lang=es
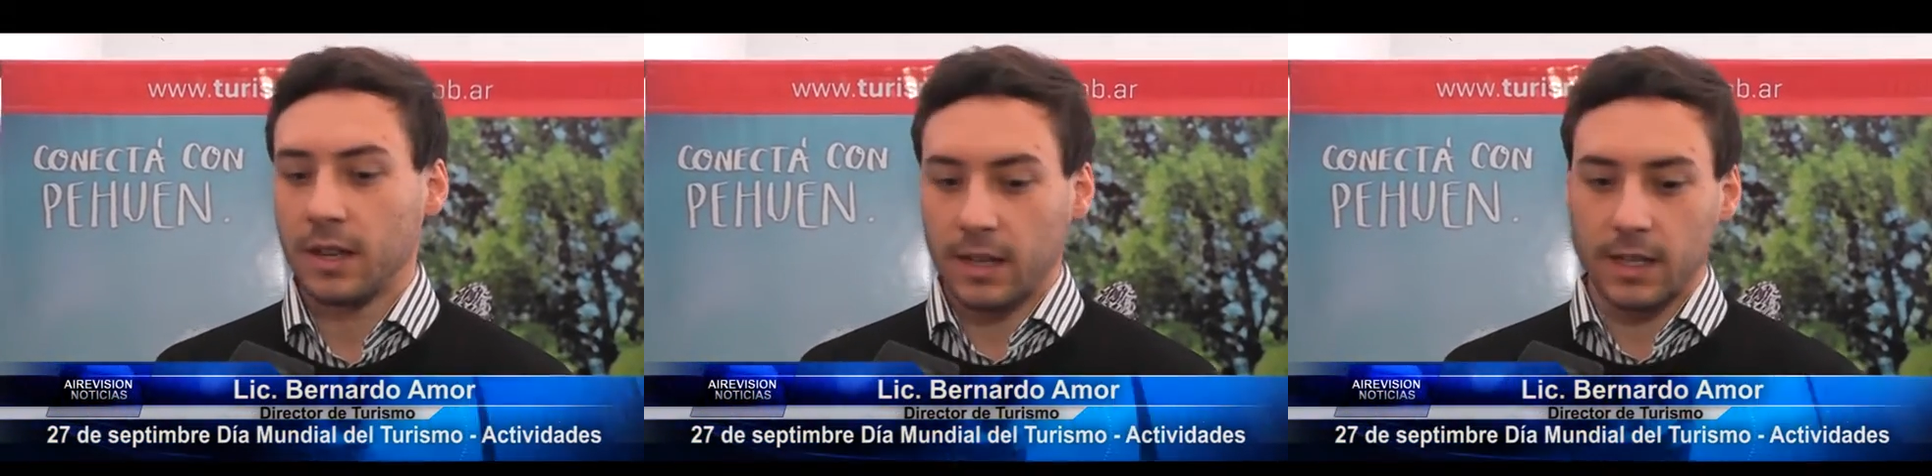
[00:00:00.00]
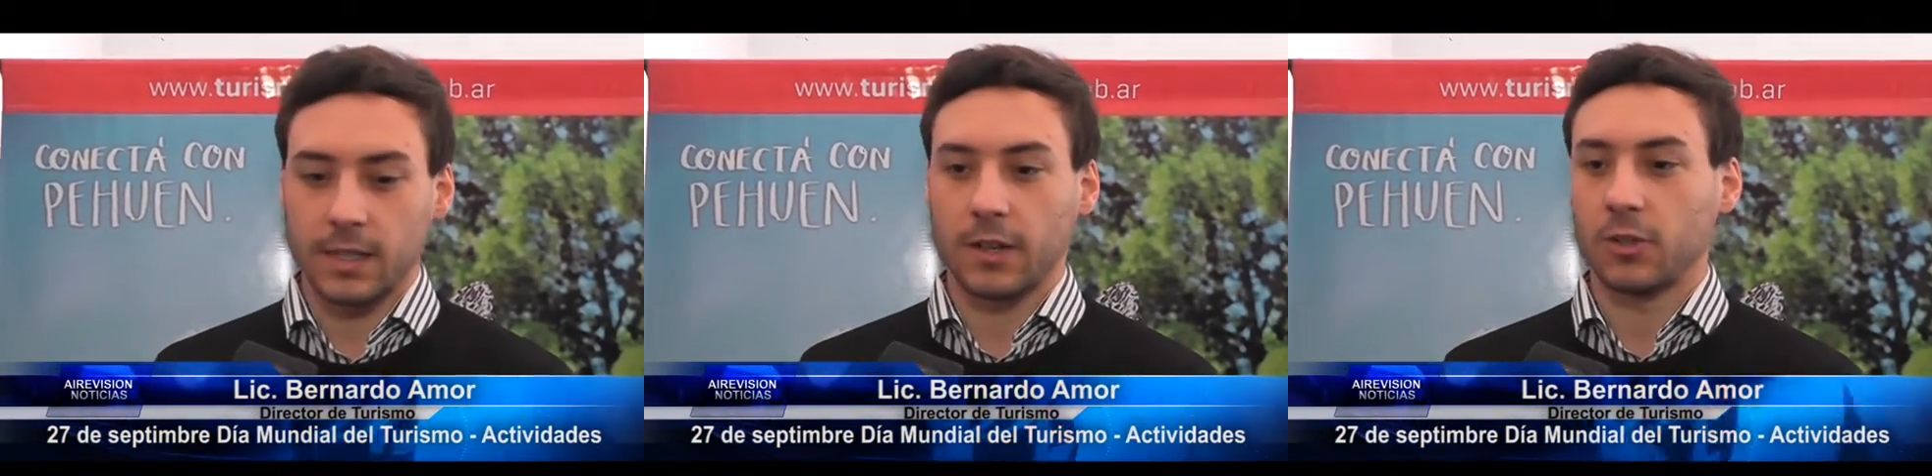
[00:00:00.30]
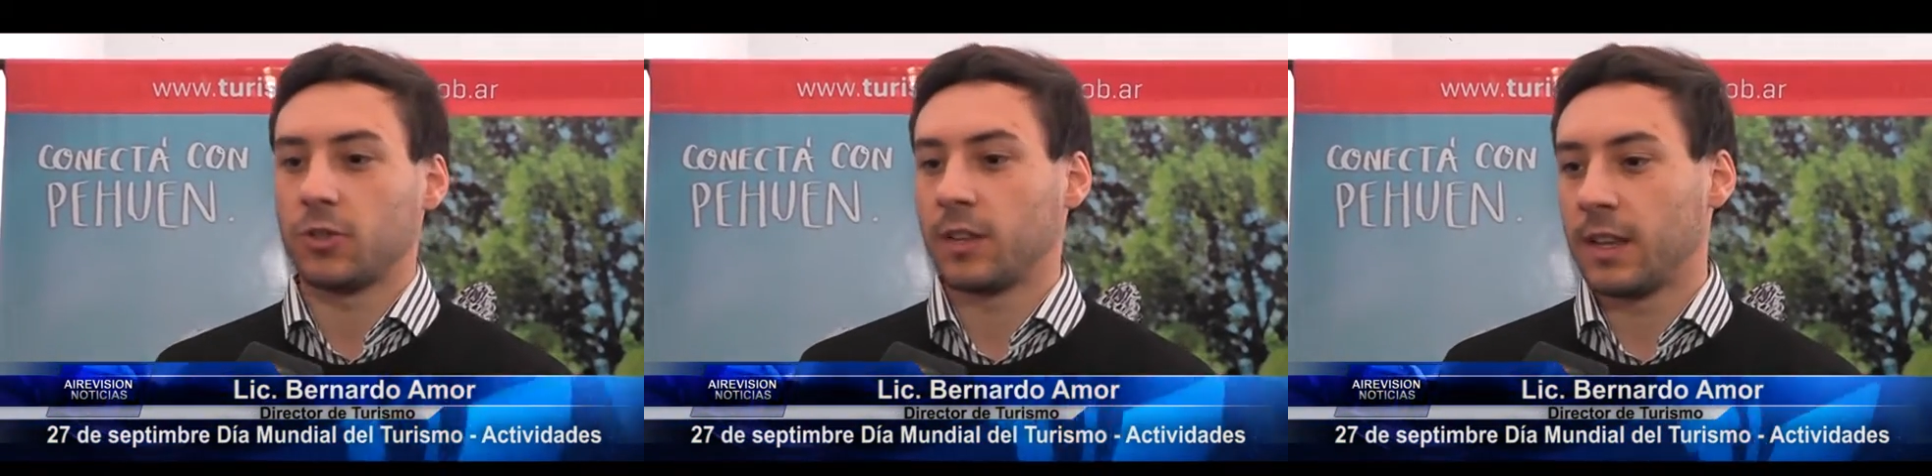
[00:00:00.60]
el
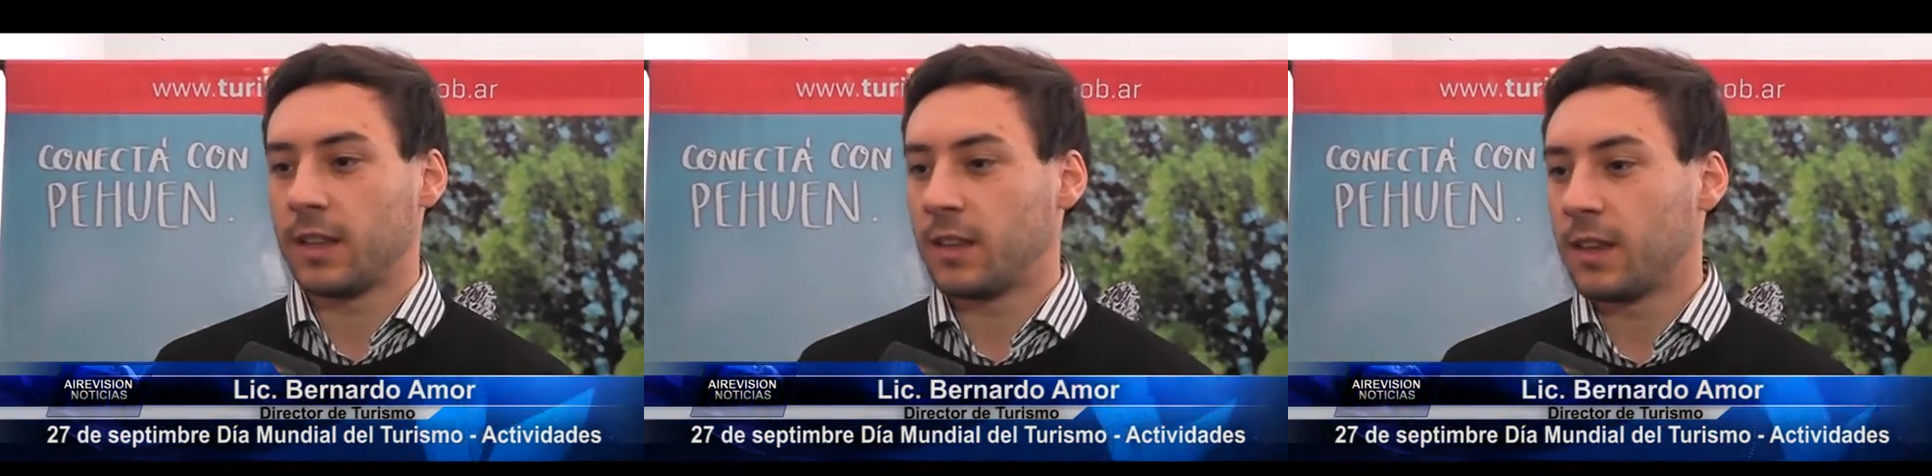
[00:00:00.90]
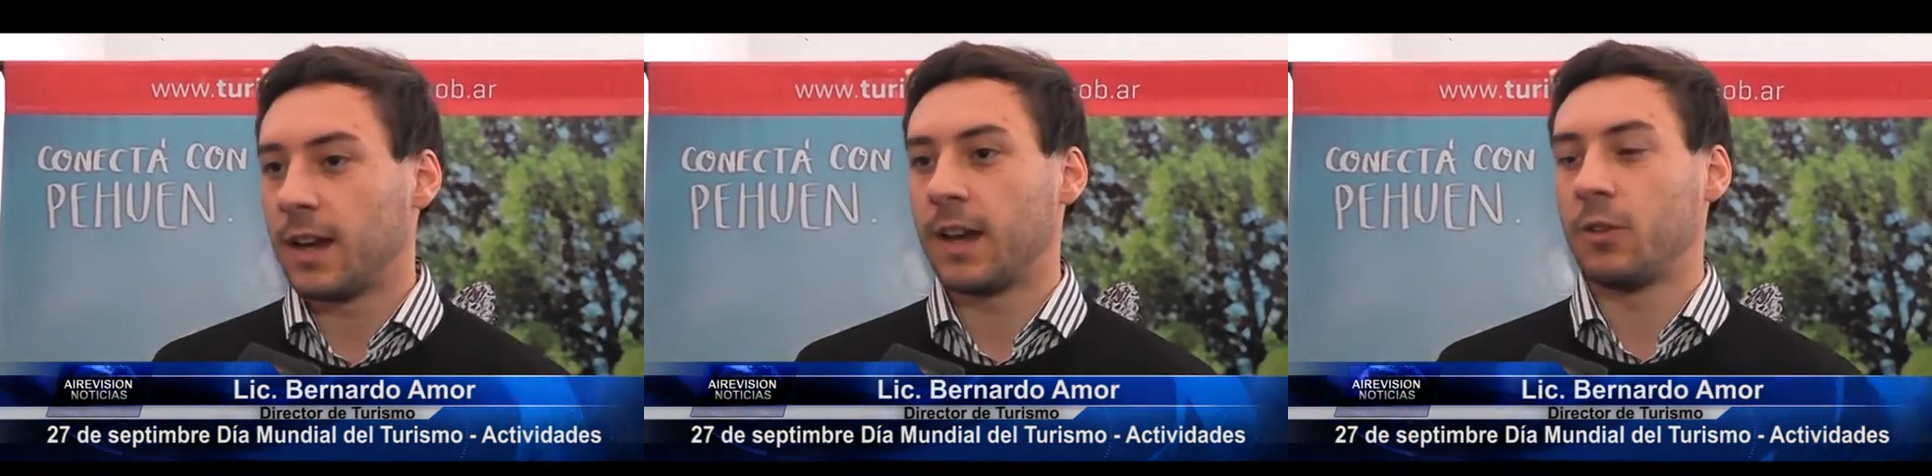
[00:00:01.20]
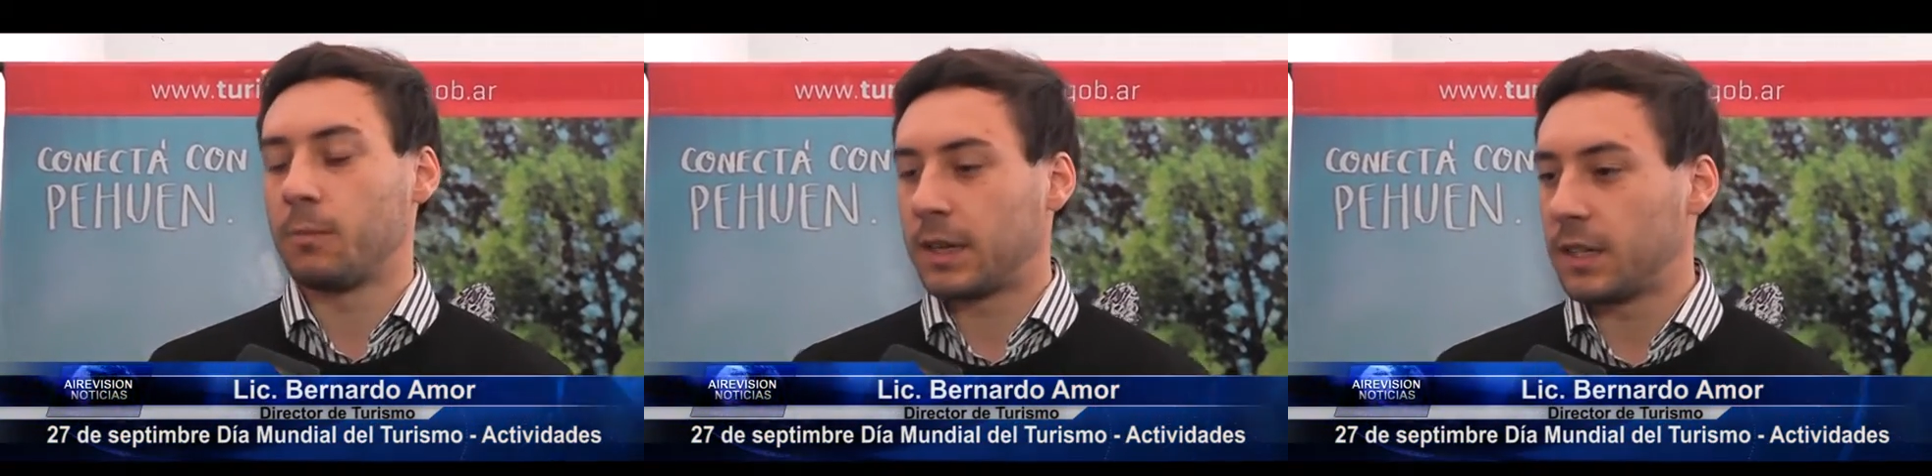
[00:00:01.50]
desarrollo de la identidad,
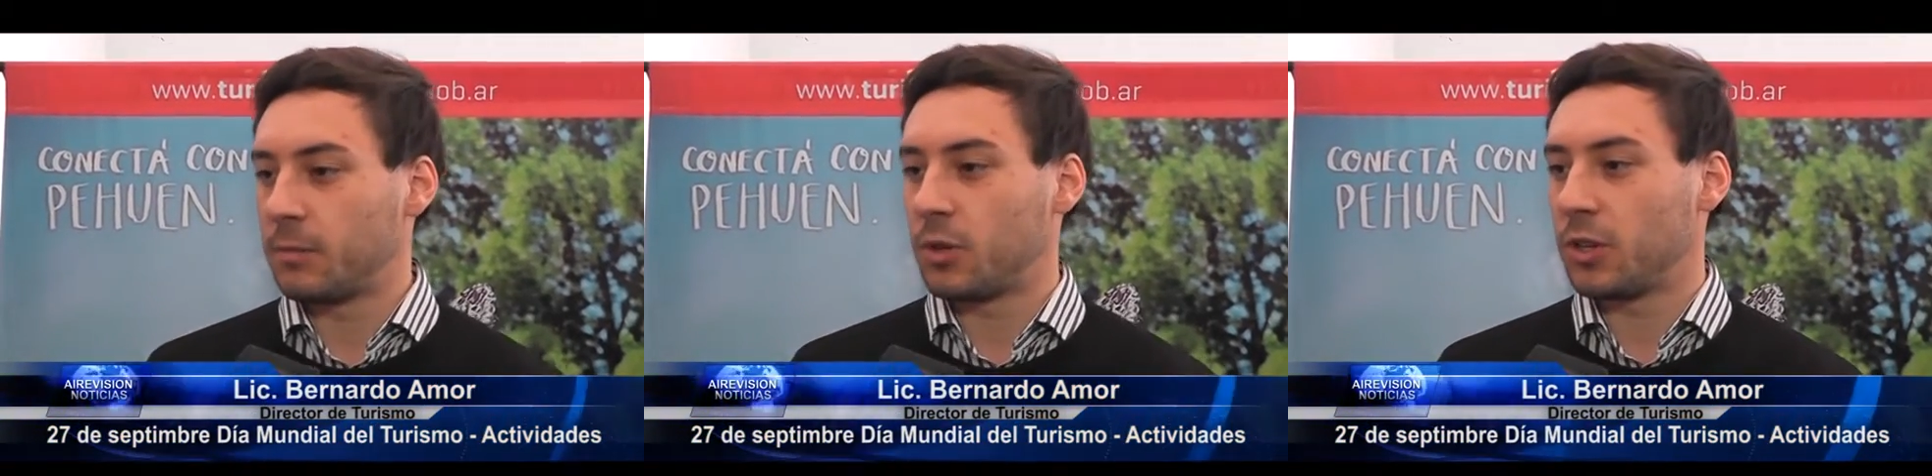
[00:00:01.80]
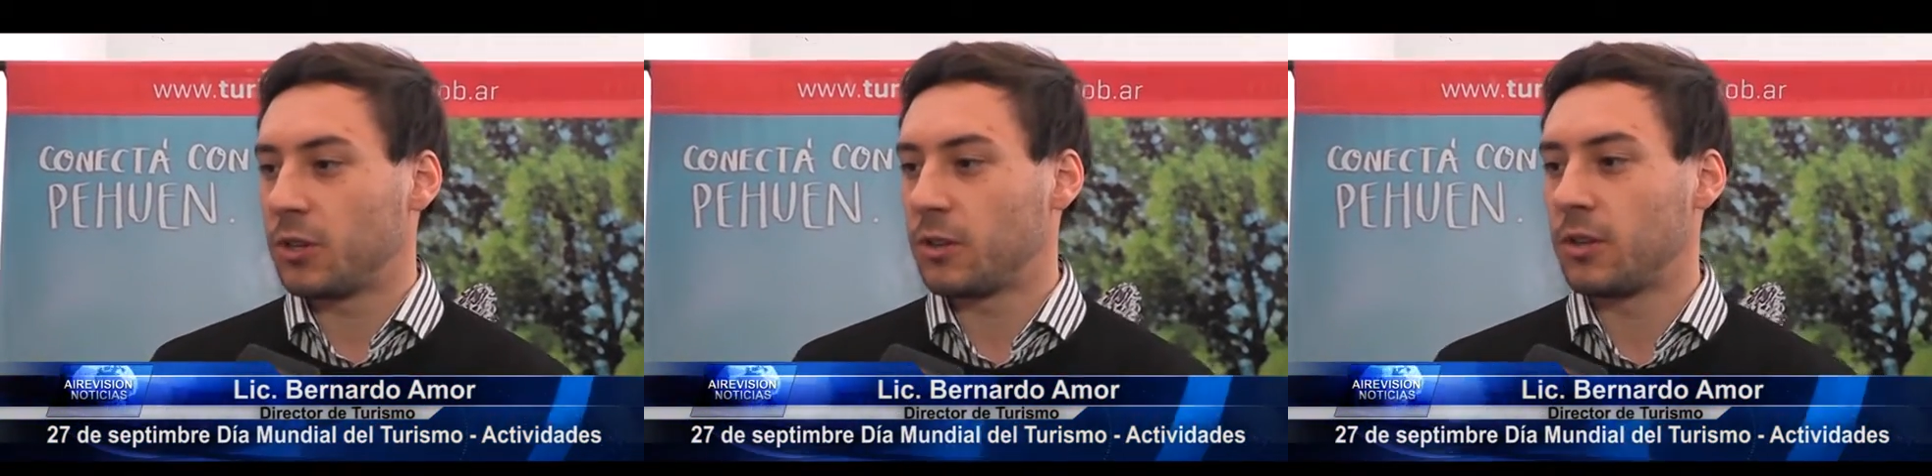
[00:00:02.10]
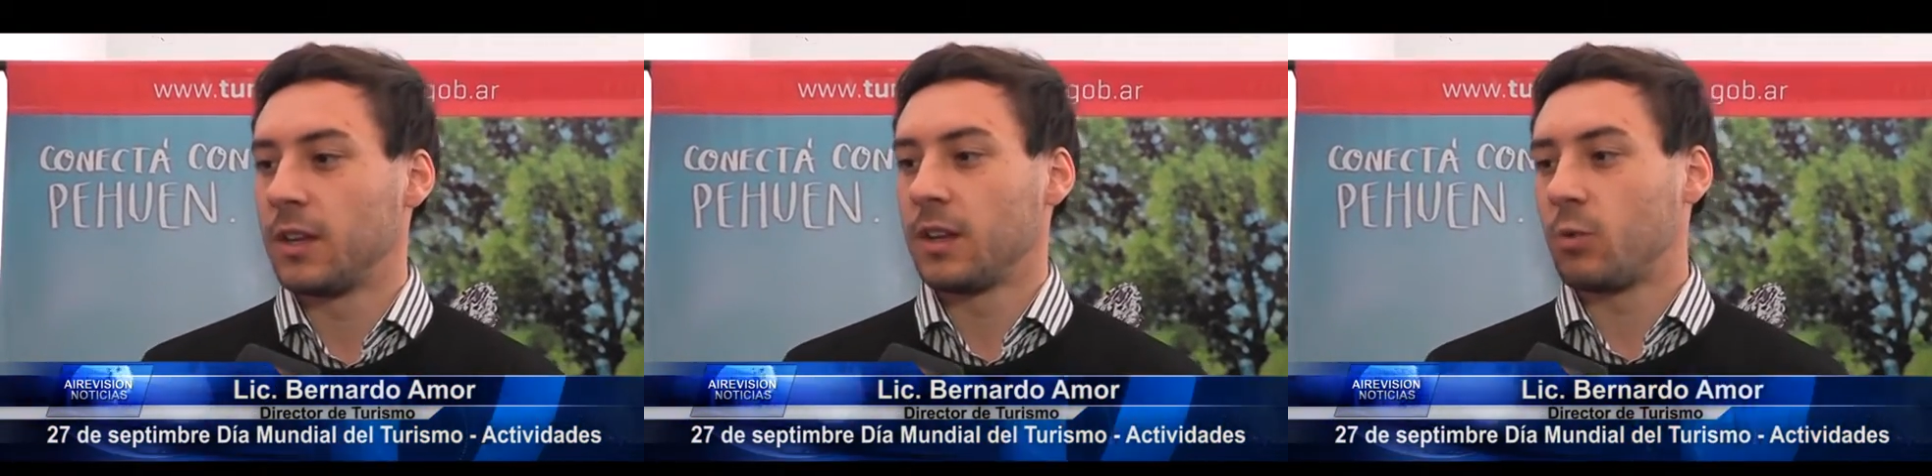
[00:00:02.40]
de un patrimonio
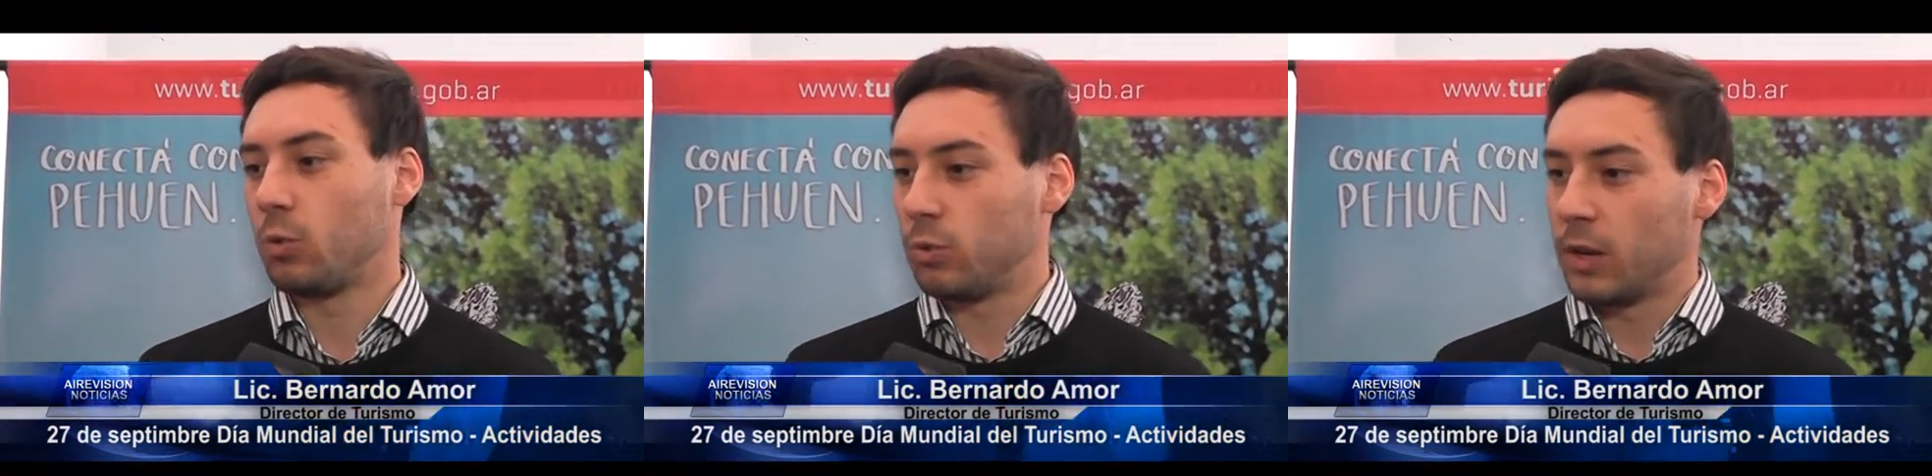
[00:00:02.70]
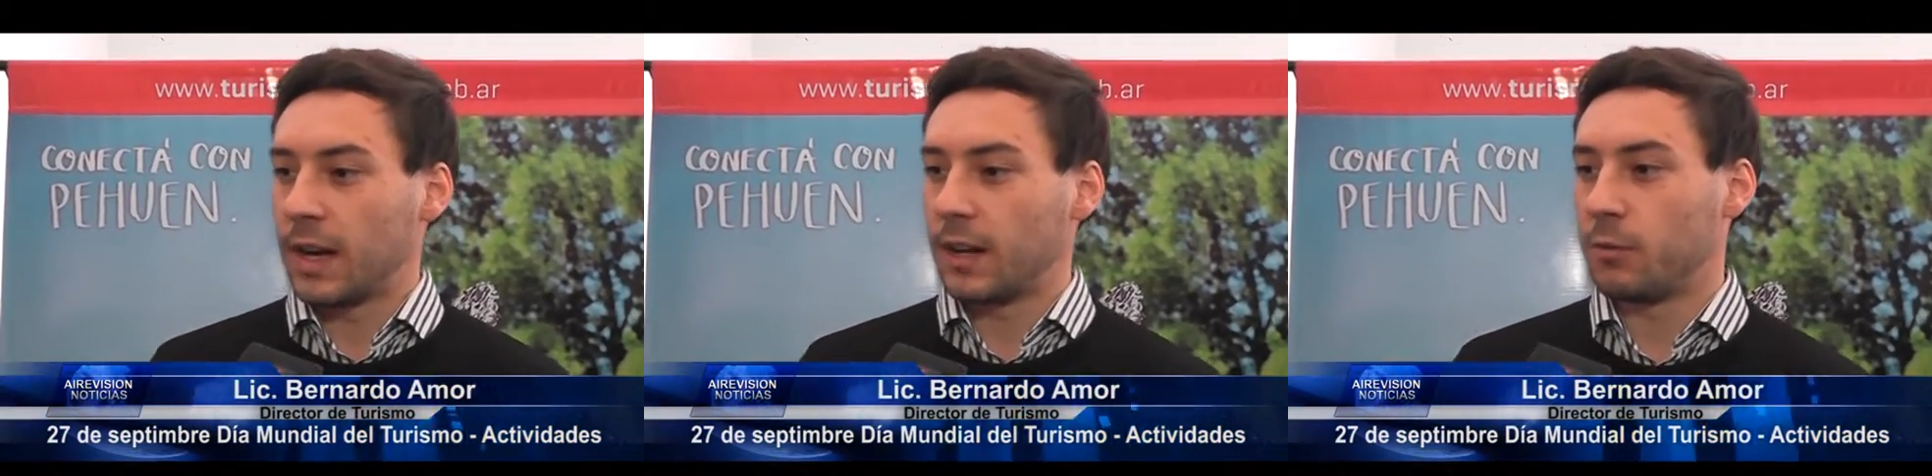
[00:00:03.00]
cultural,